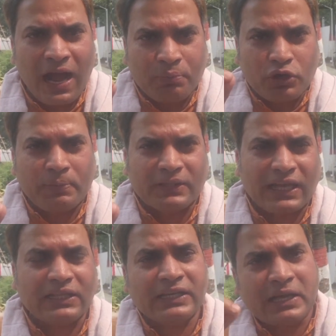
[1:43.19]
आपको
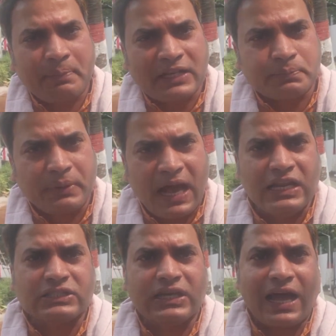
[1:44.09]
बता दें इनके पास
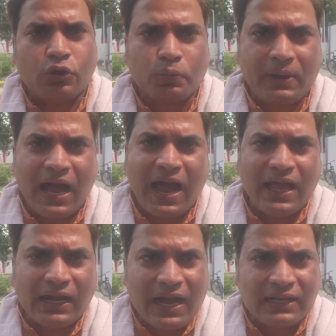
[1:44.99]
बयालीस लाख रुपया
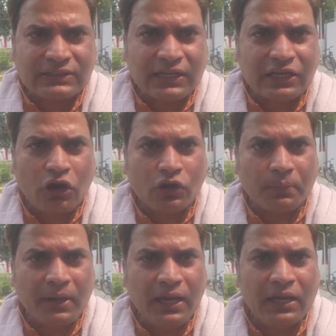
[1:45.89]
आया कहाँ से
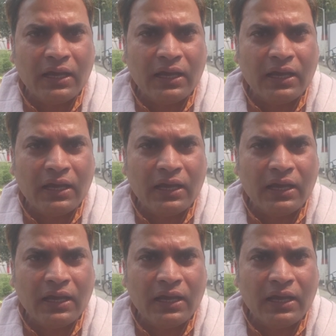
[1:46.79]
अकाउंट में